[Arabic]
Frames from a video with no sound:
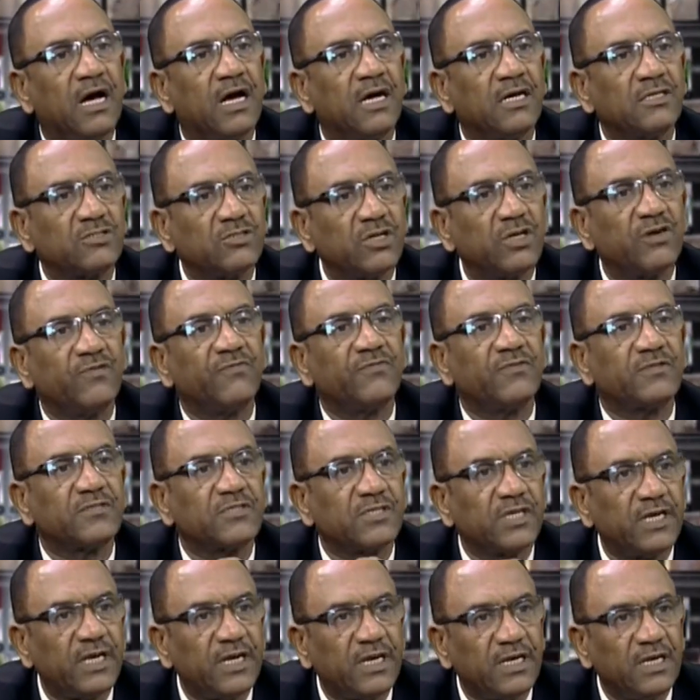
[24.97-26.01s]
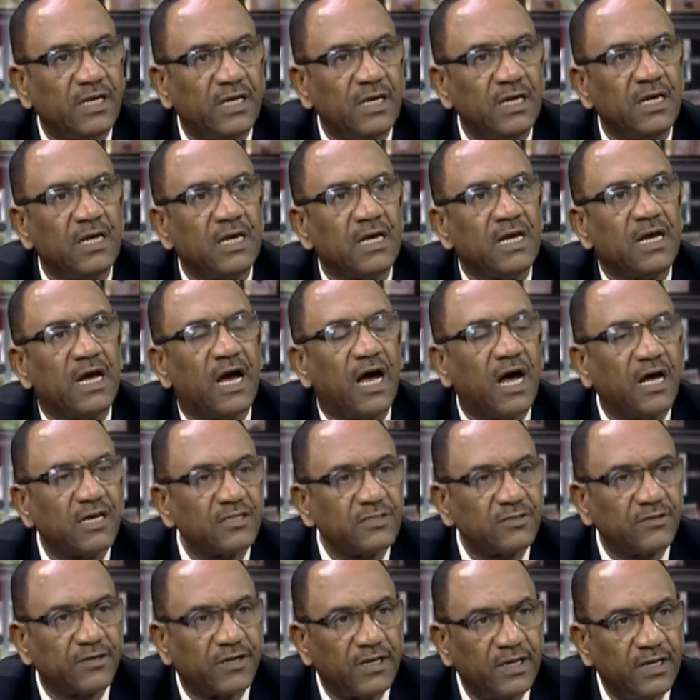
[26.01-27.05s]
صرف صحي
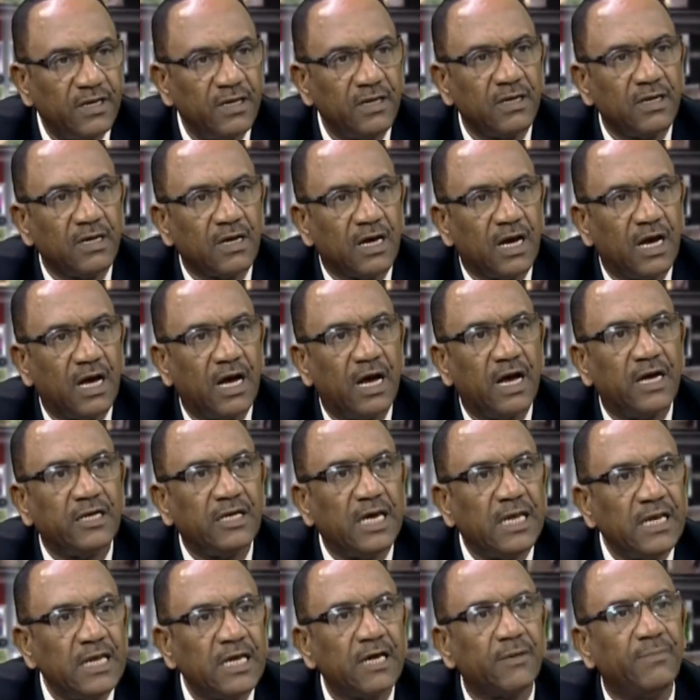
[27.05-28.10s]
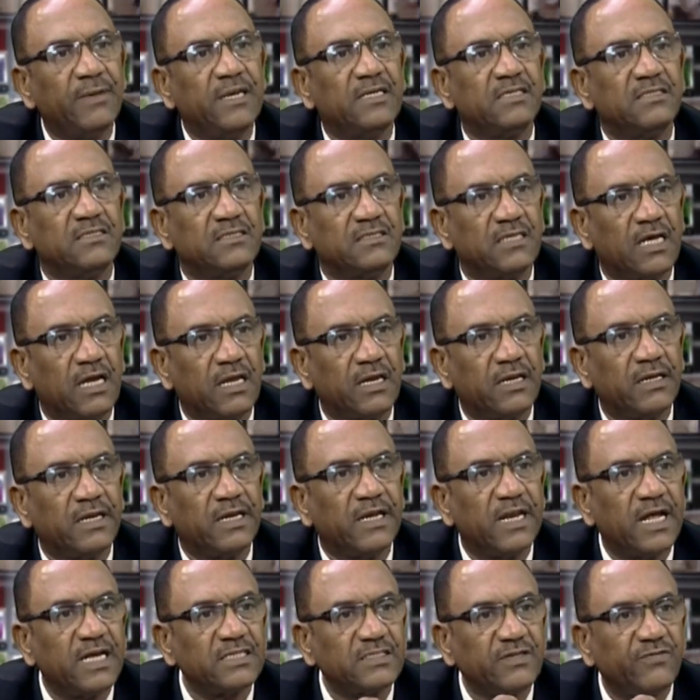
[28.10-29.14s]
عصري آه، يليق بالإنسان
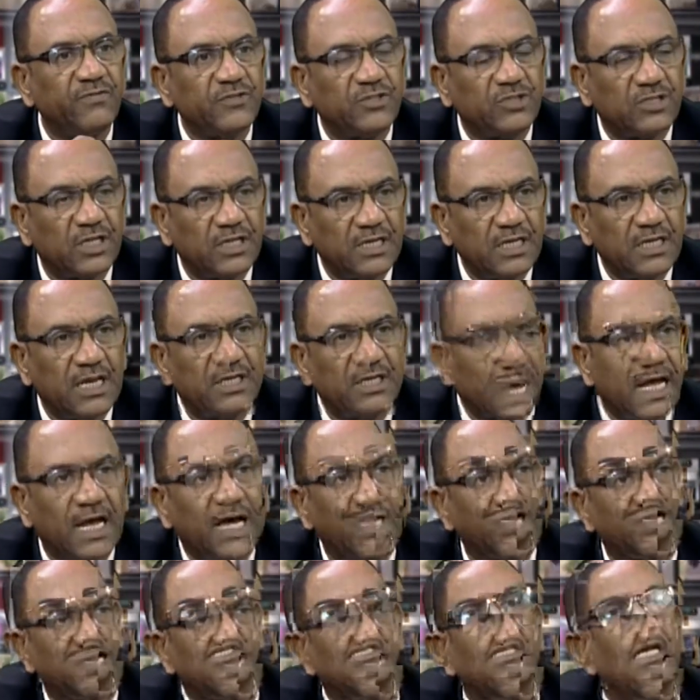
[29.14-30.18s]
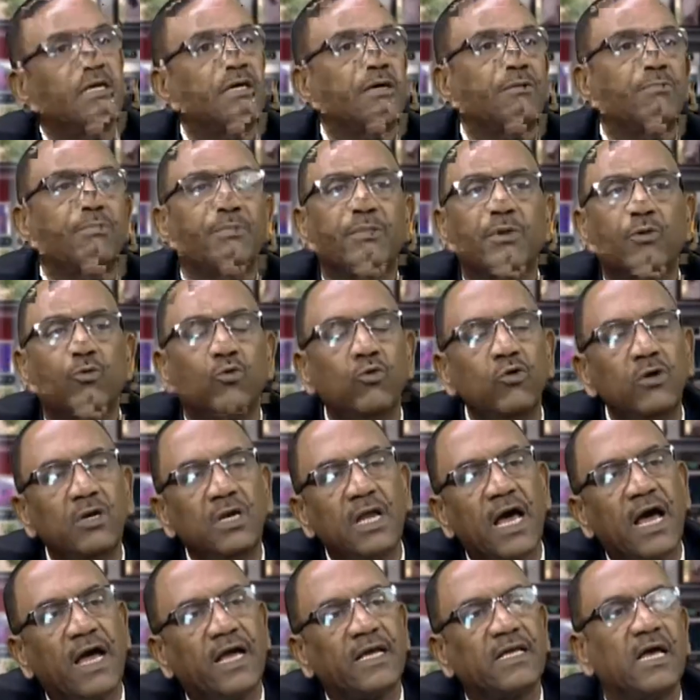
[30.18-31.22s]
للأسف الشديد على امتداد بكل
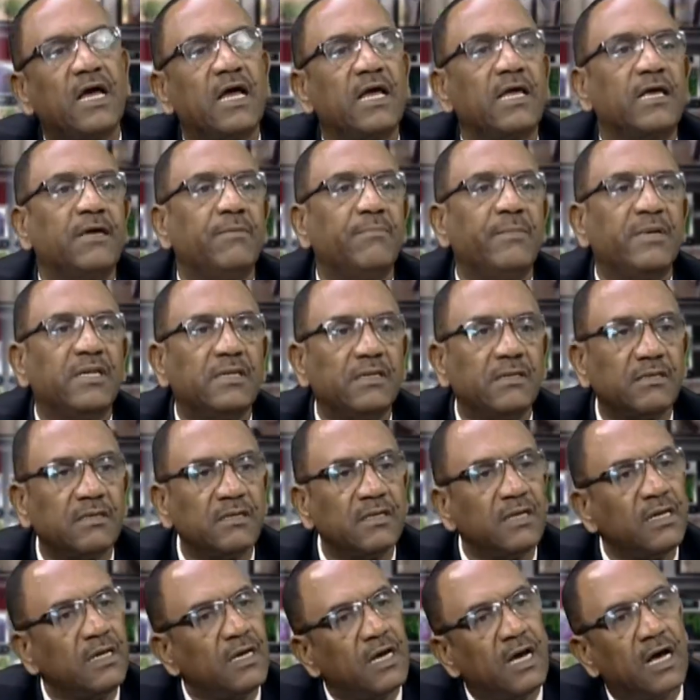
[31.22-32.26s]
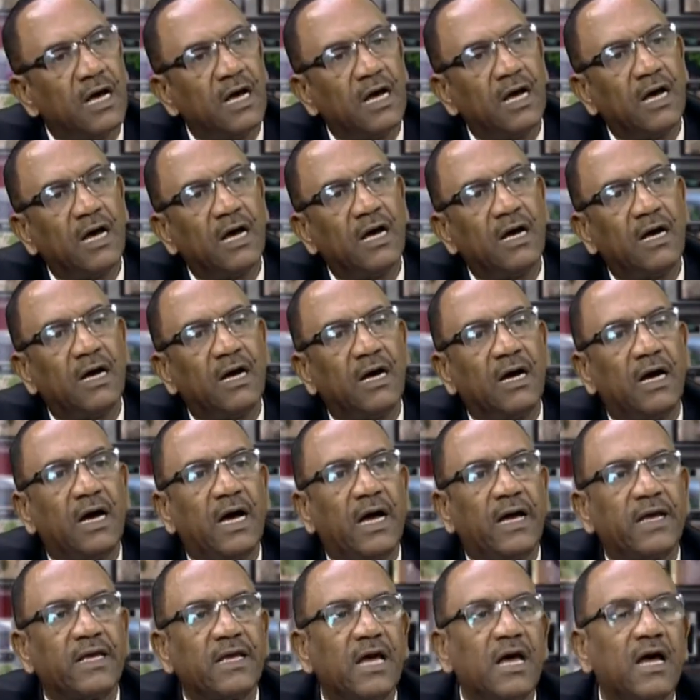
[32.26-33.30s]
أحيائه من آه،
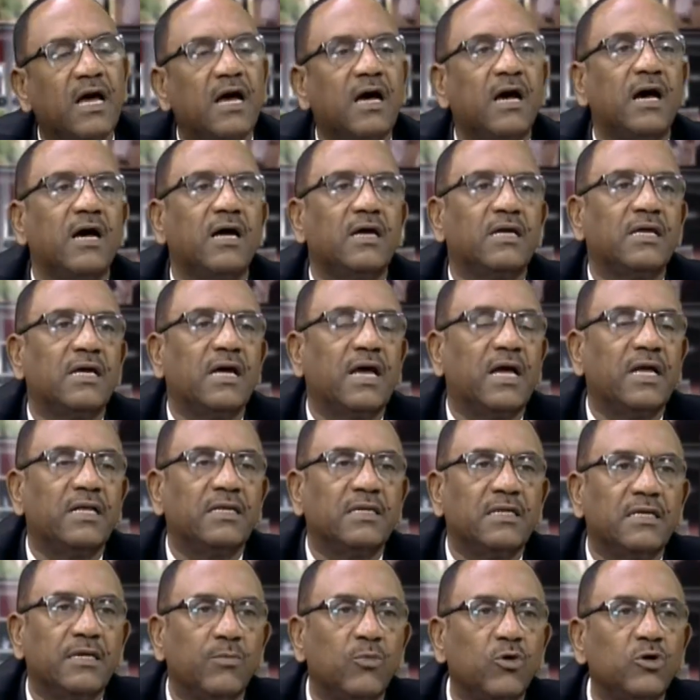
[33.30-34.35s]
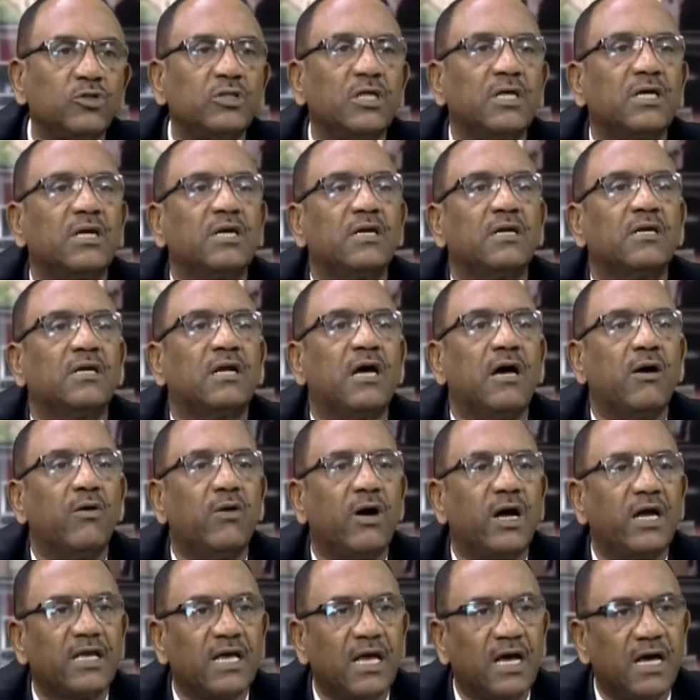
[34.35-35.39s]
أحياء يعني مودرن أو
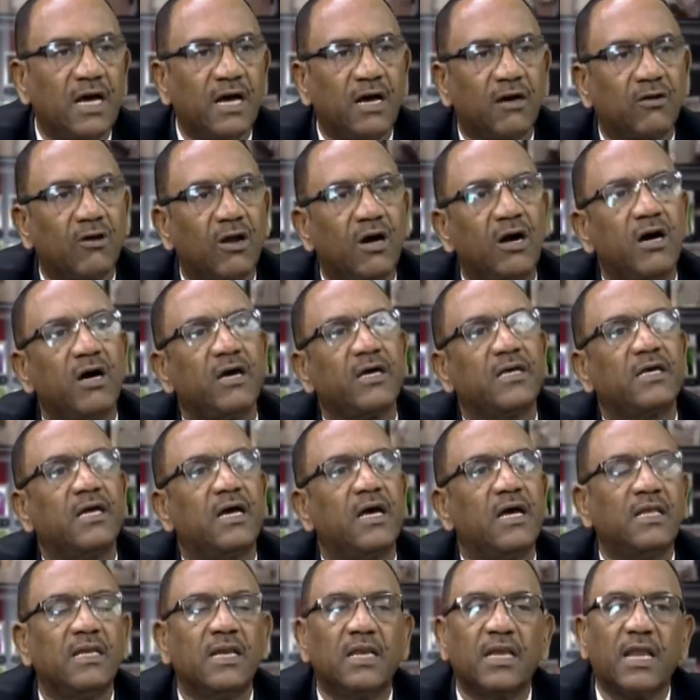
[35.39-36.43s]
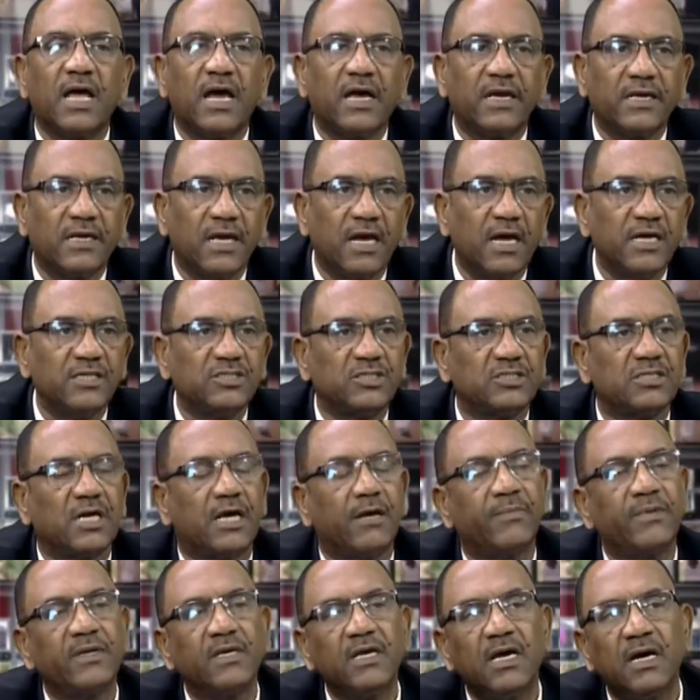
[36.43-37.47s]
أحياء راقية إلى الأحياء
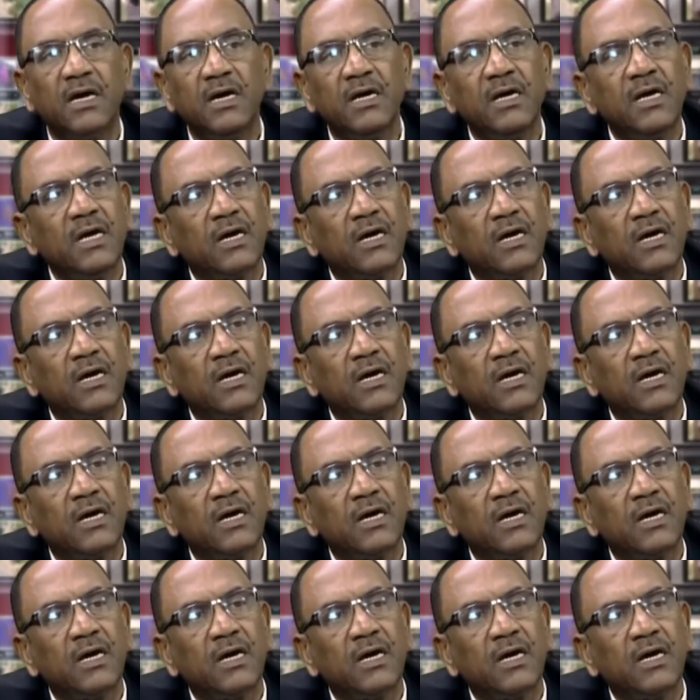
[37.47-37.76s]
الشعبية